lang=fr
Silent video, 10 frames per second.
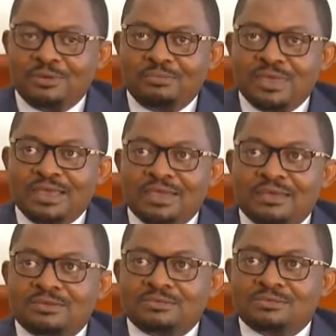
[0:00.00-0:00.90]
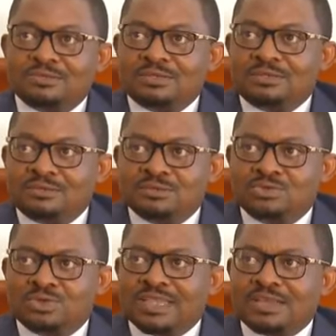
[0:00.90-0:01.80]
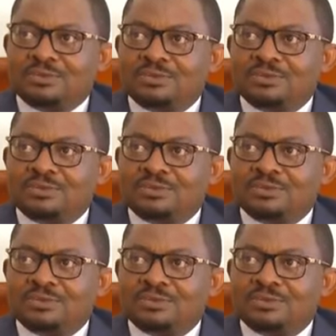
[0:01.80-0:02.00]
Mais notez que